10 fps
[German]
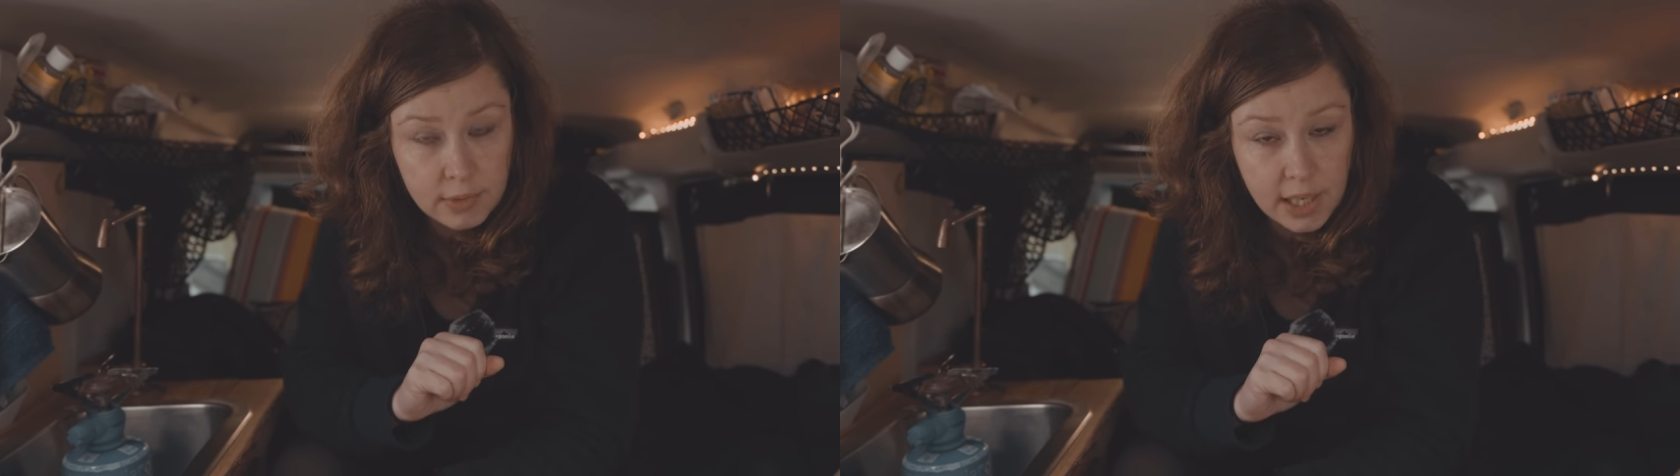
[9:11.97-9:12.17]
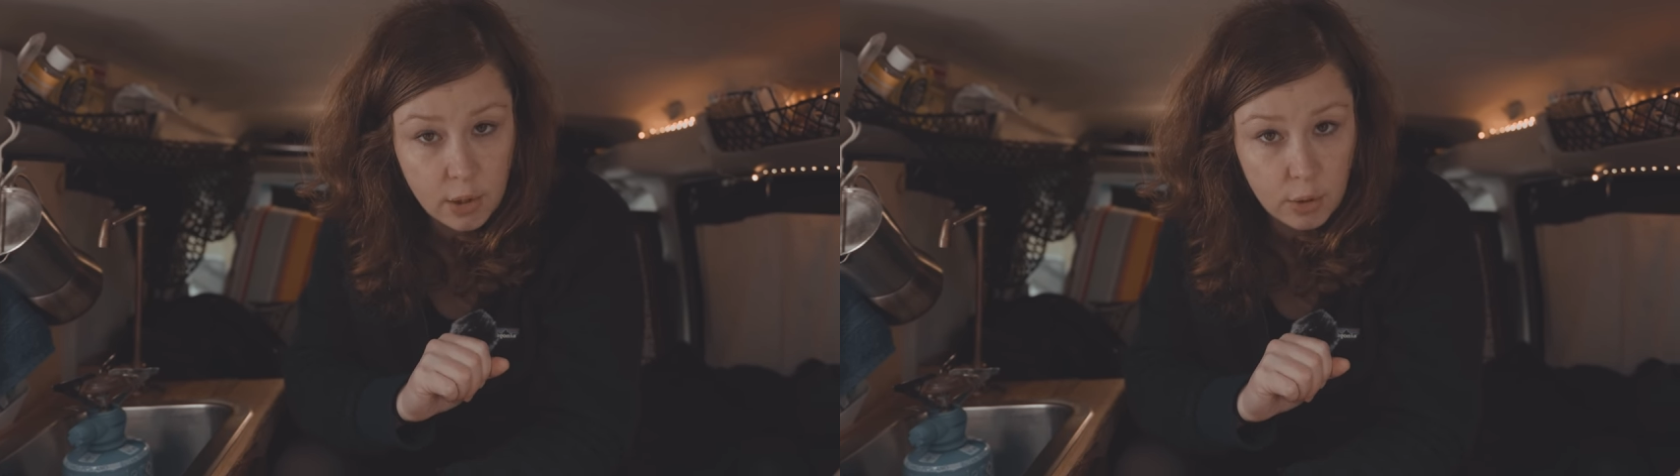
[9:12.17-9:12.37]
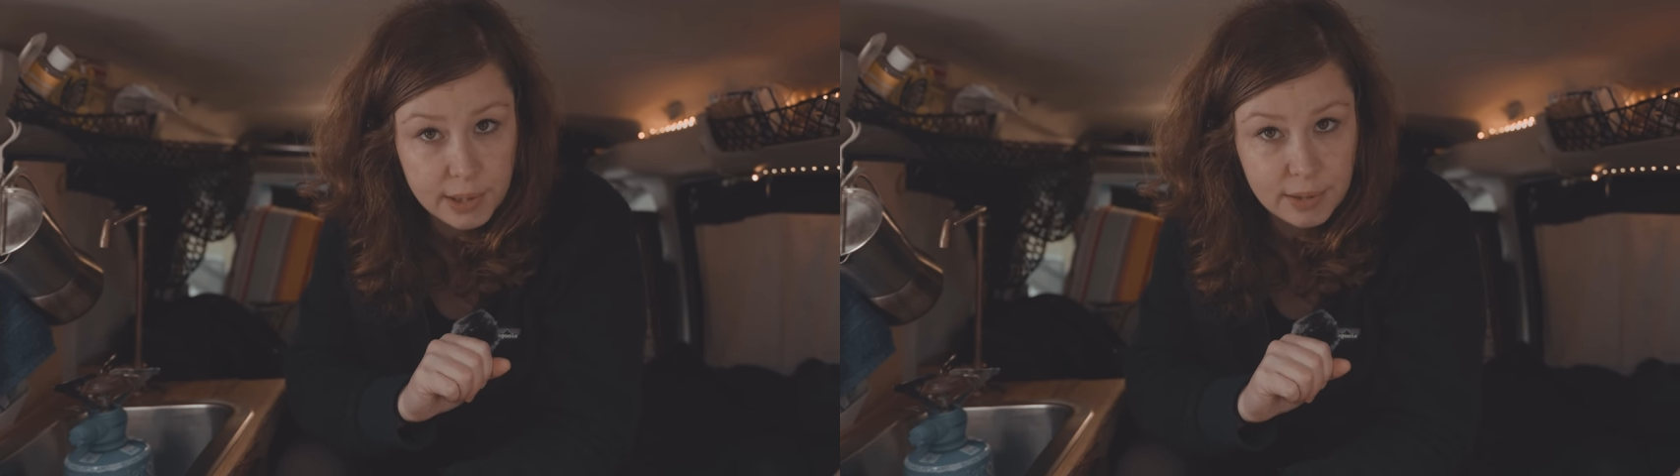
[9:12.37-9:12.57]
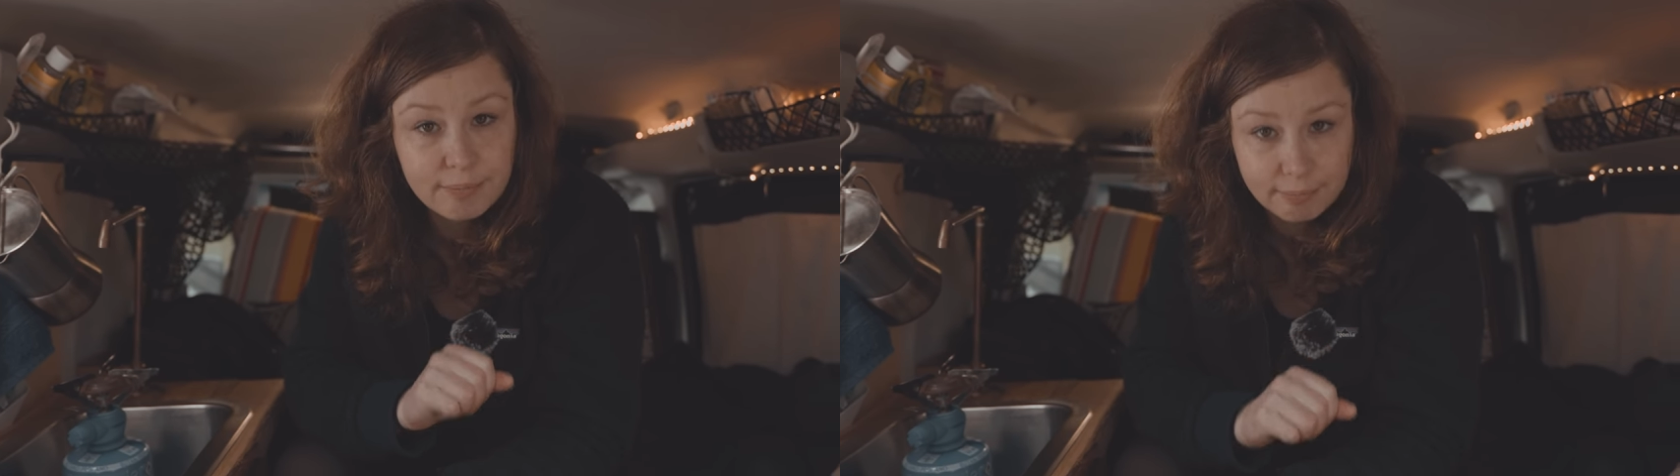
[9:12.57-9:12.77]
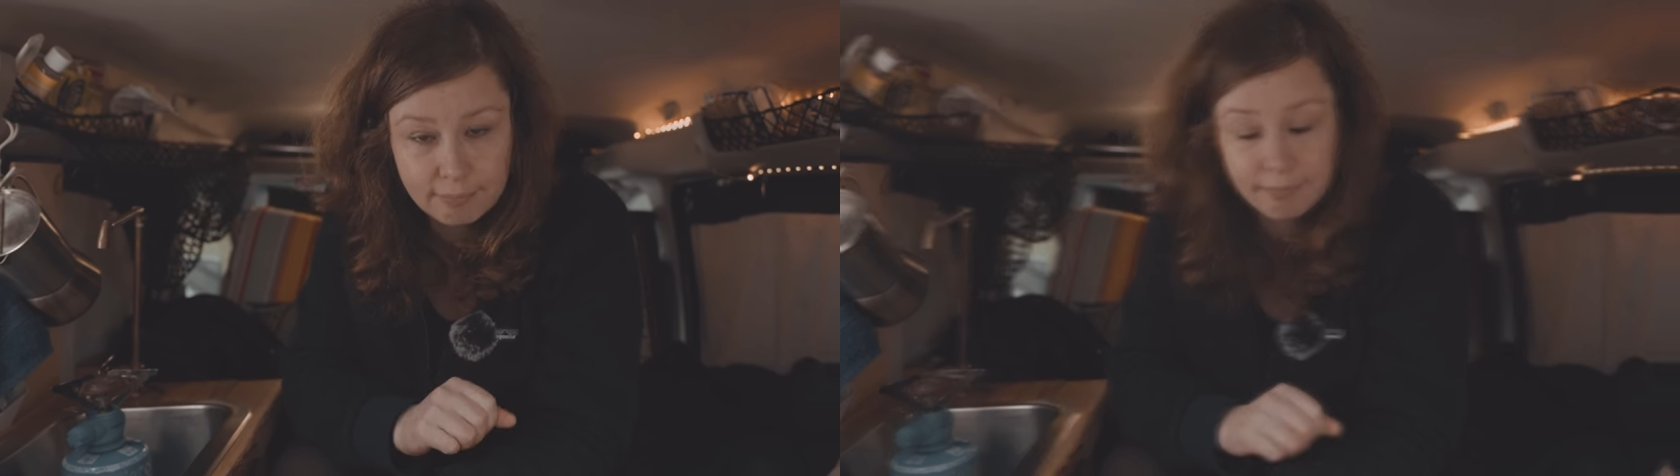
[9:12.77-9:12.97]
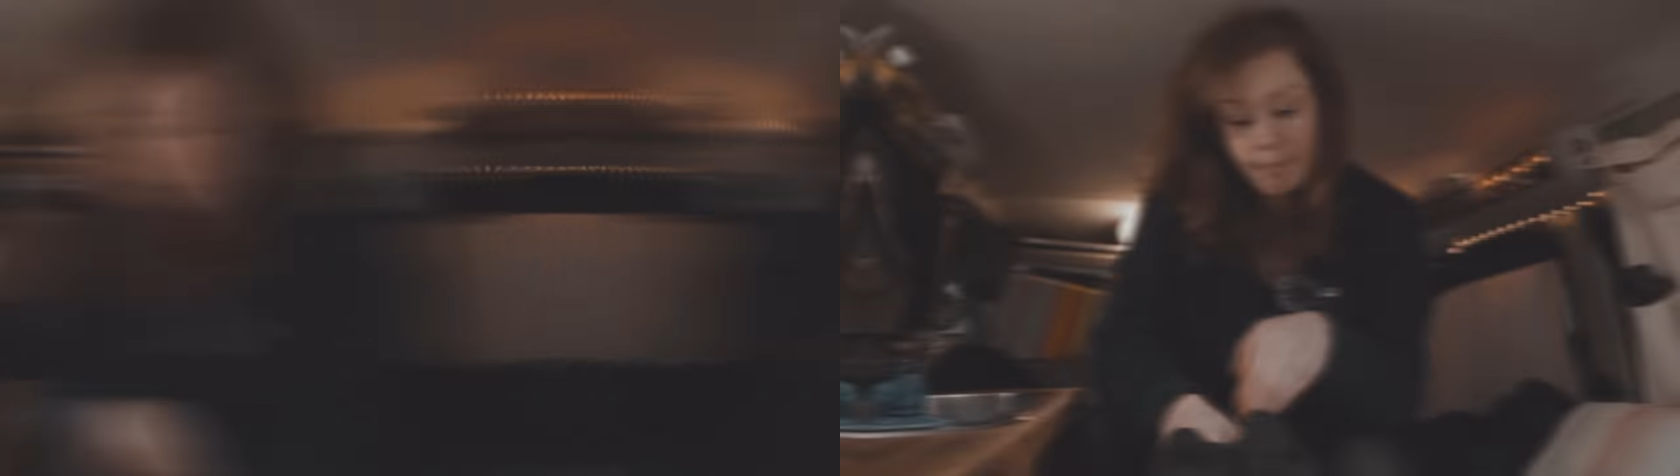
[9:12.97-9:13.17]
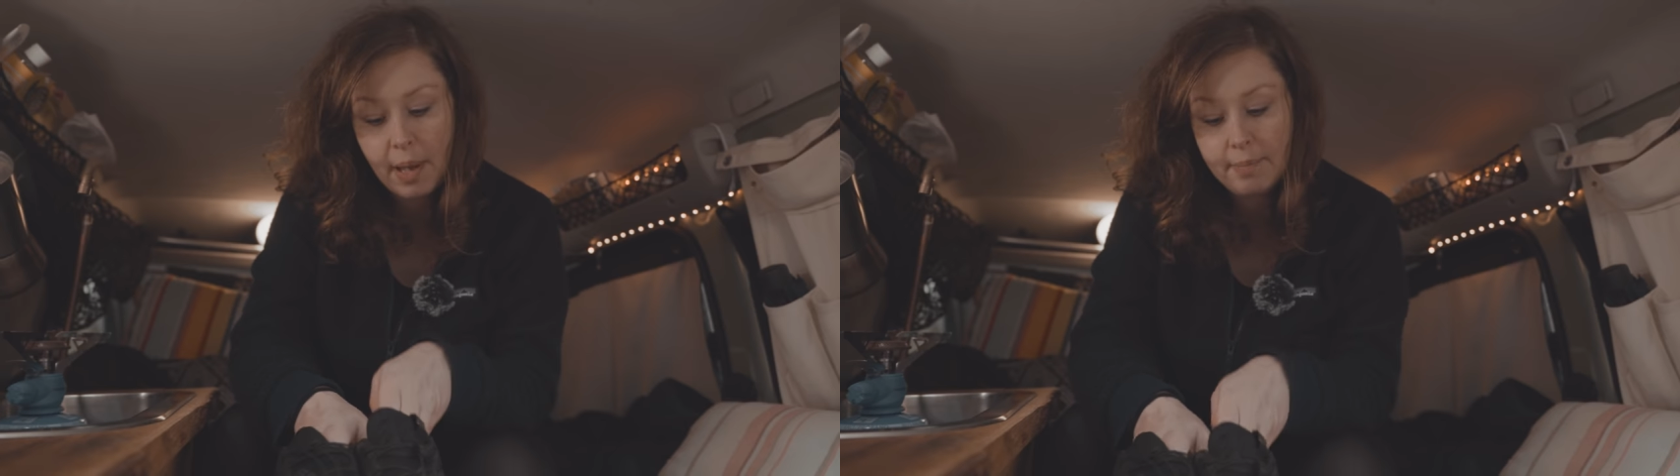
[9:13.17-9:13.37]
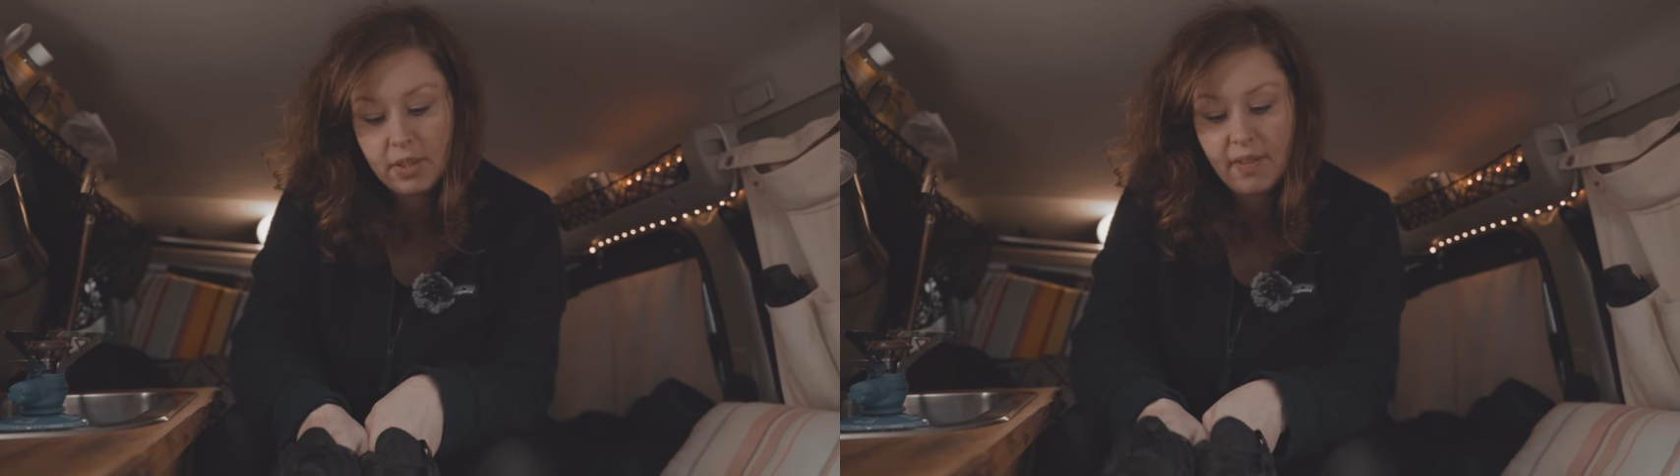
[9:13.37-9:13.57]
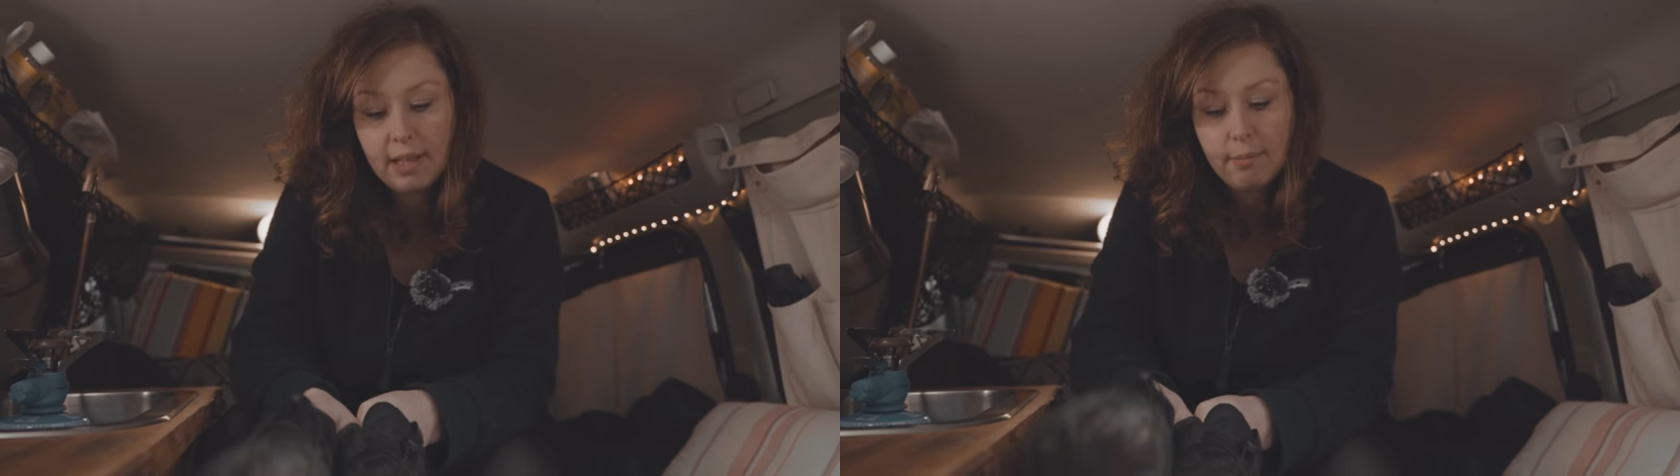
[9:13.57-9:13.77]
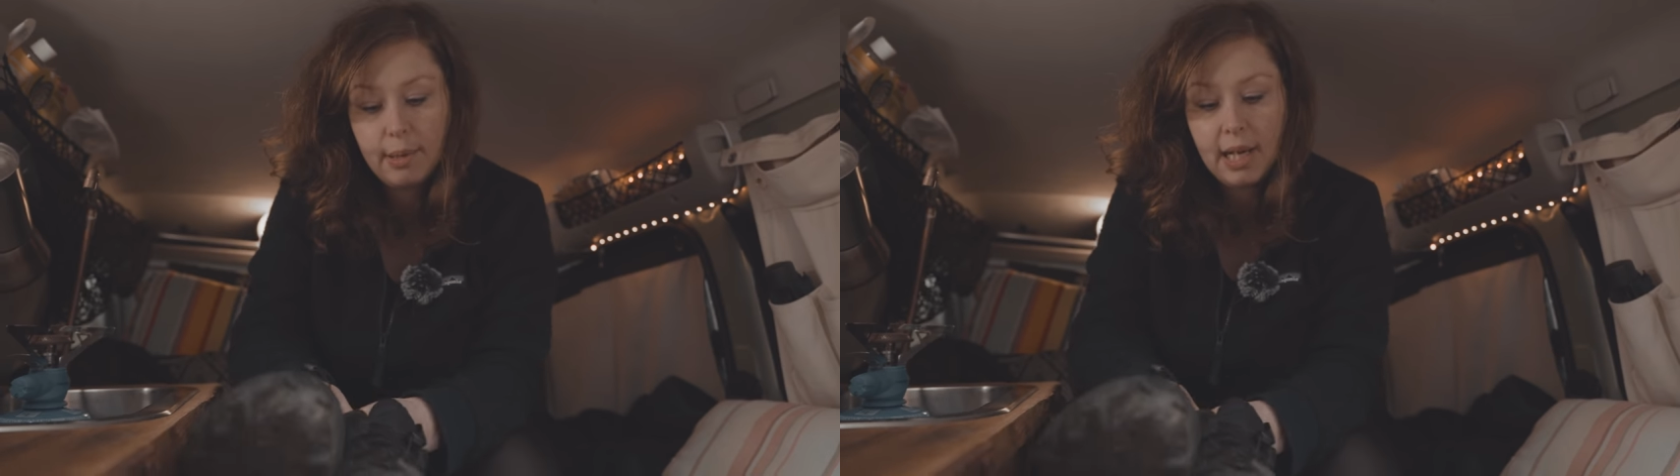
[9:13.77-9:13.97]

Daher kommen die. Beim zweiten